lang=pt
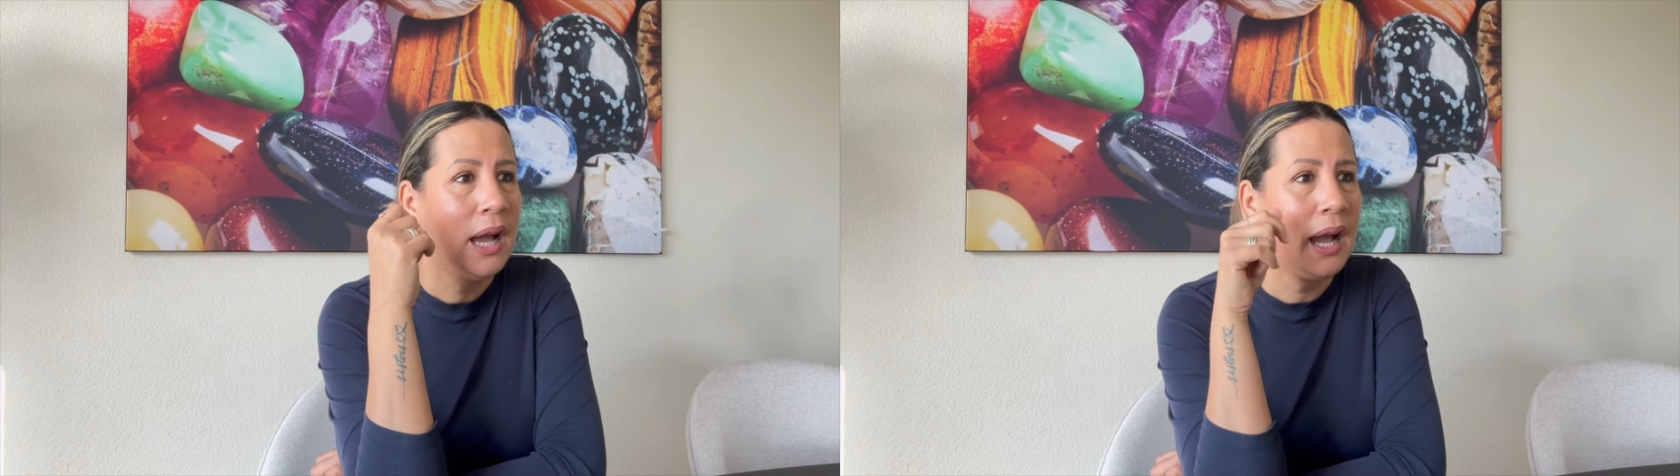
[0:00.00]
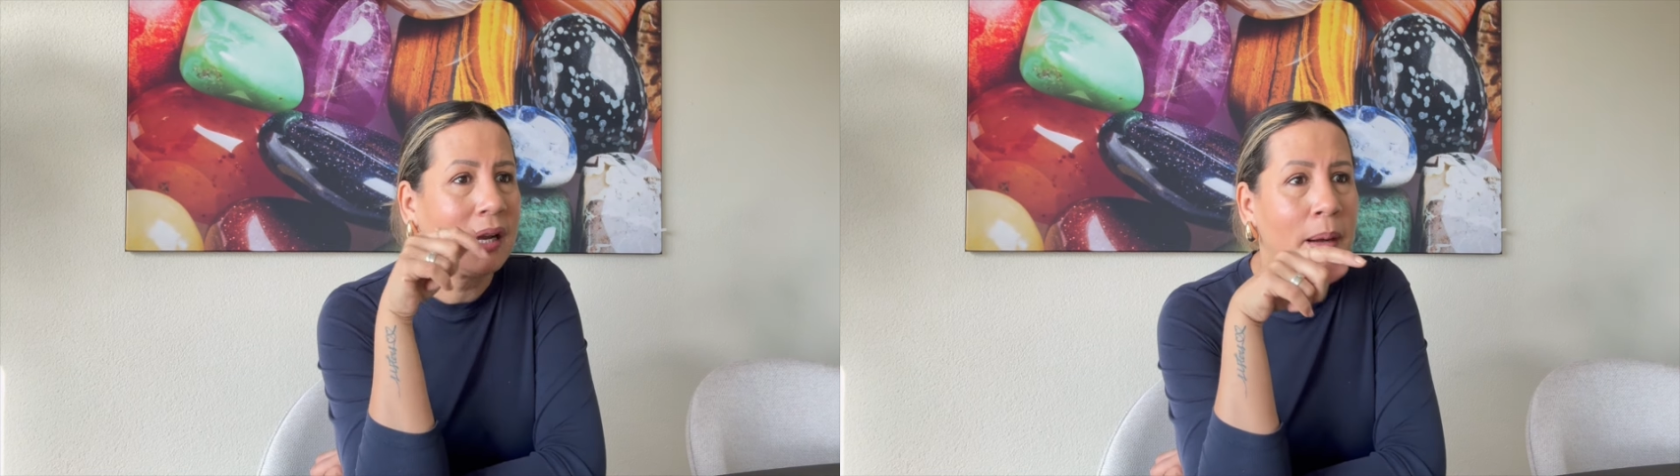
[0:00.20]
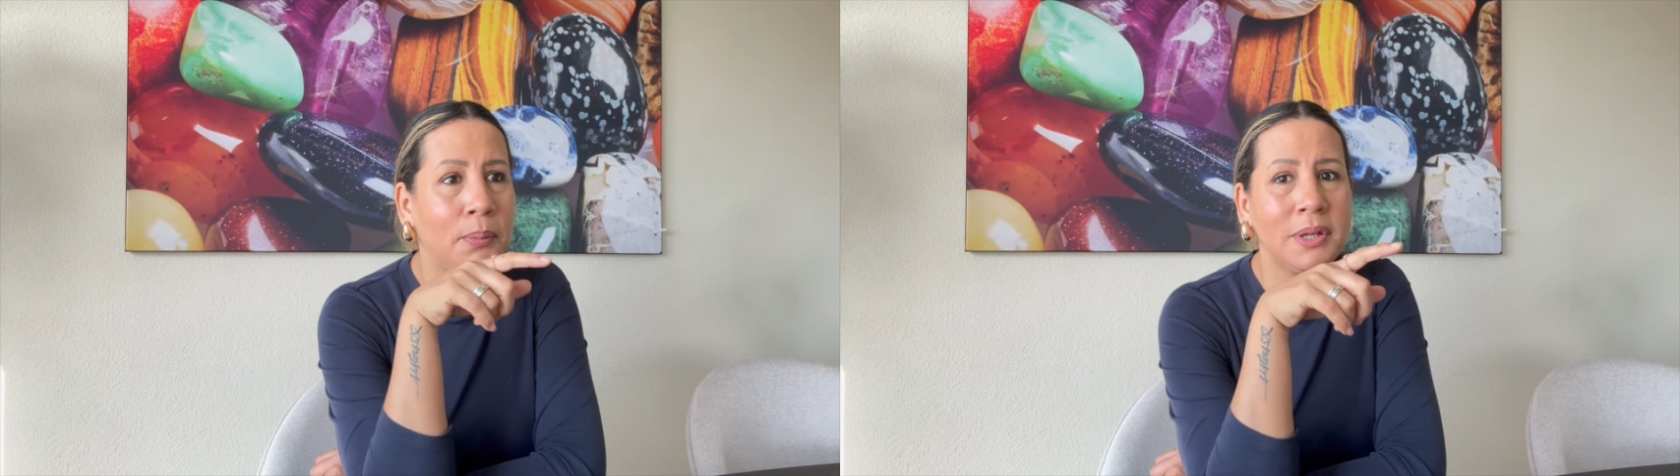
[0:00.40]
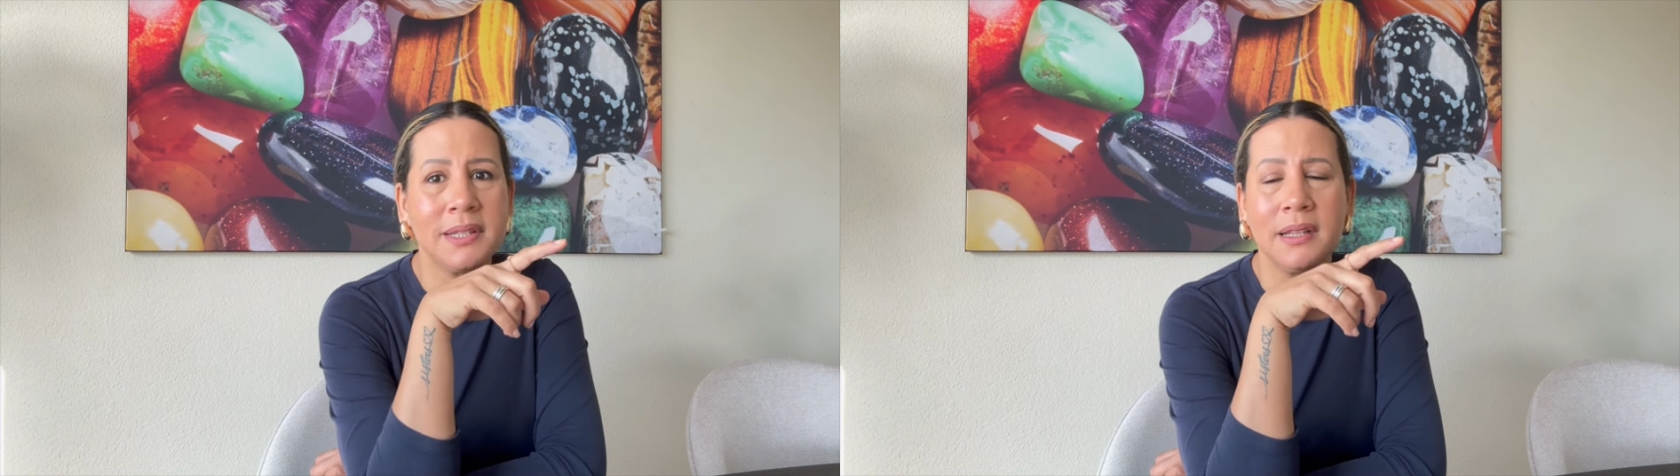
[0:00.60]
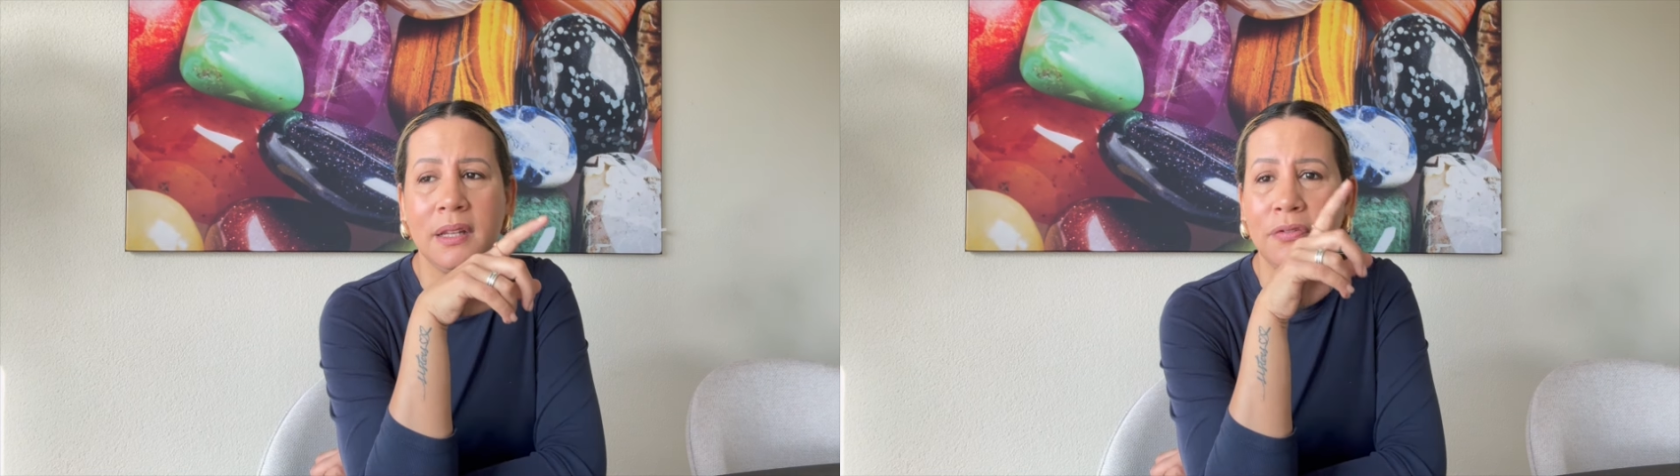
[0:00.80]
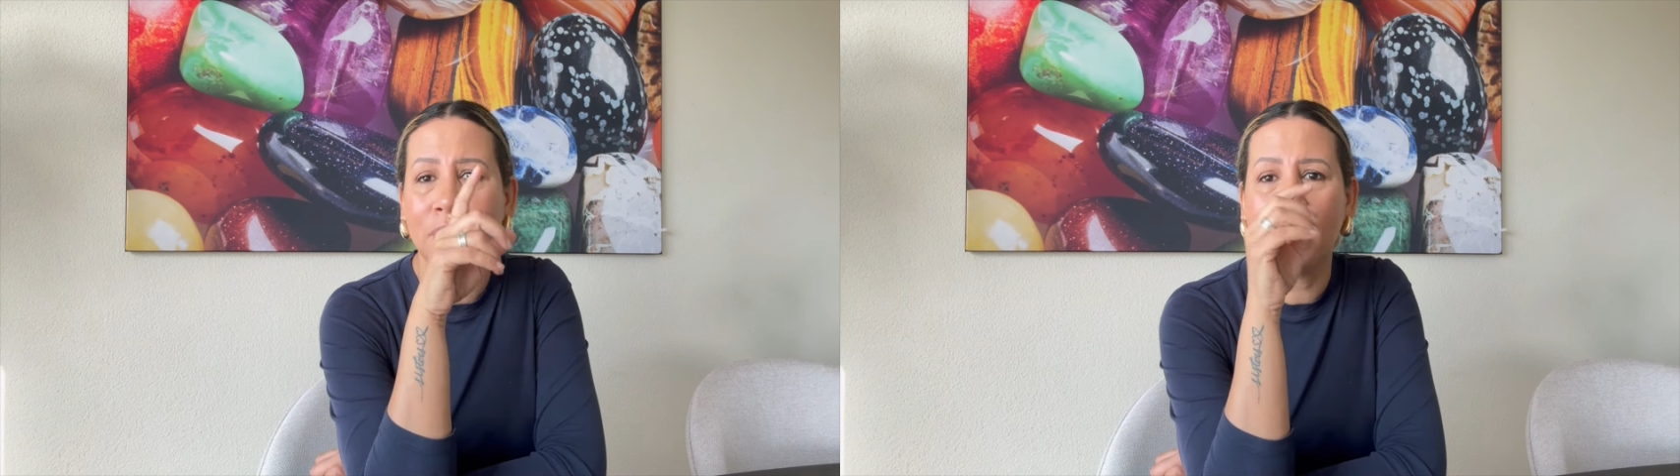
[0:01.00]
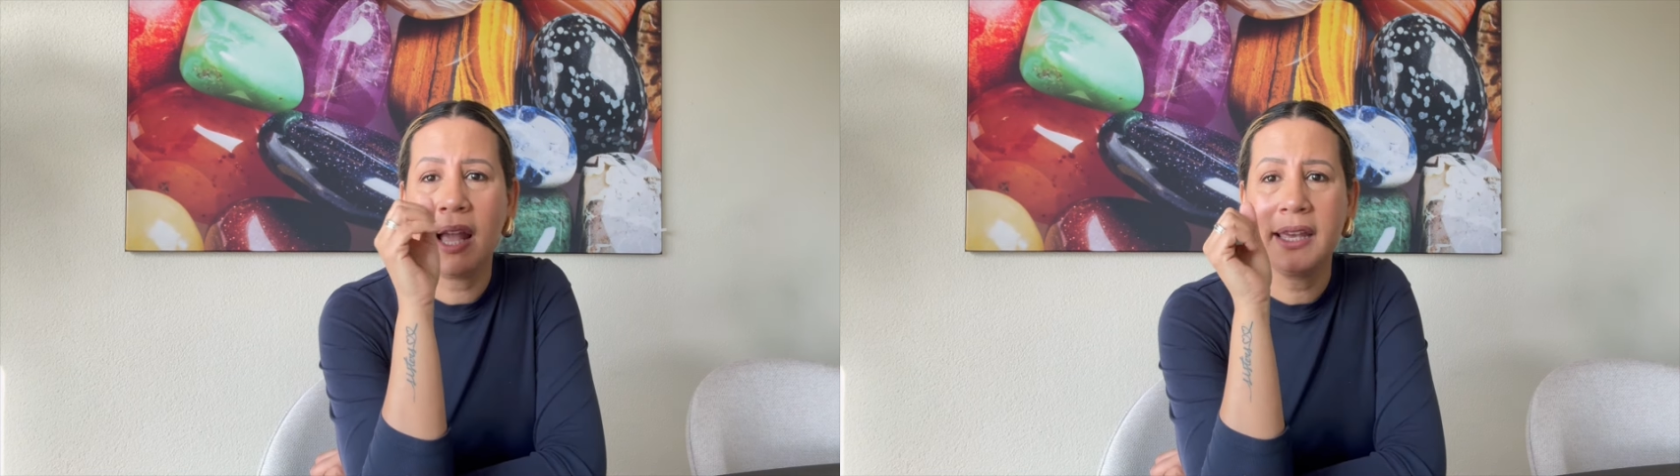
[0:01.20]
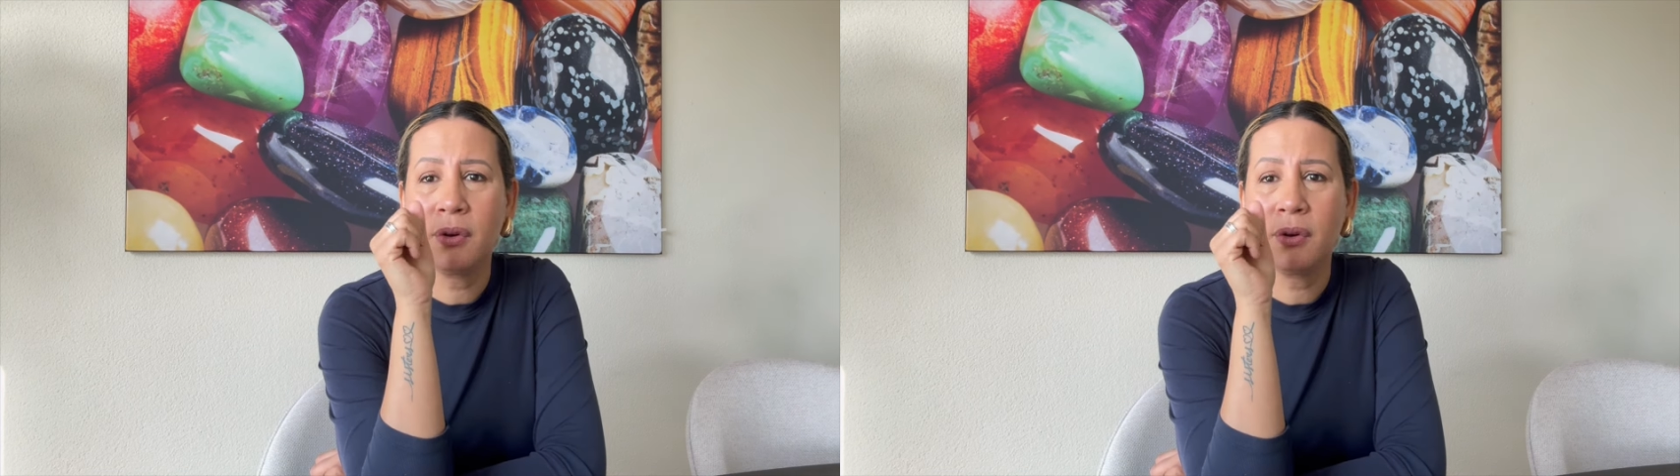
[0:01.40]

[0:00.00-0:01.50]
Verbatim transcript: acabou de centrifugar